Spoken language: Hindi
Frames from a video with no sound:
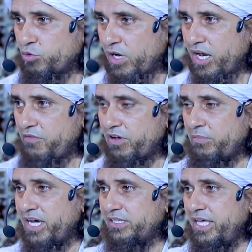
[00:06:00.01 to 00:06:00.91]
तो अल्लाह
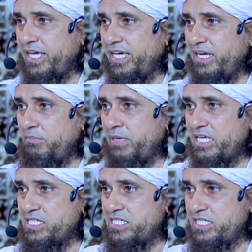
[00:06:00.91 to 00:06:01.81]
फरमाते हैं
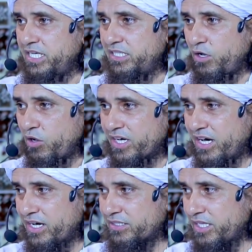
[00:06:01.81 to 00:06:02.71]
इनमें ज़िद और
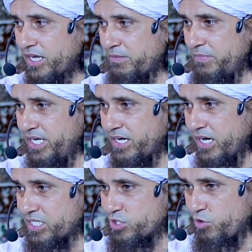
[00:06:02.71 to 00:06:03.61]
हर धर्मी
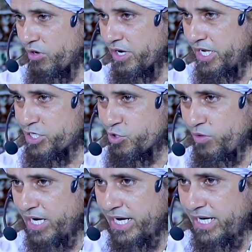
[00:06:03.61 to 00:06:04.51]
का जो
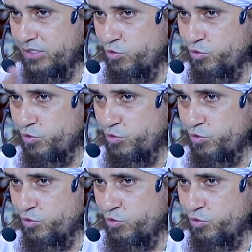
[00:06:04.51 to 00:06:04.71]
रेशो है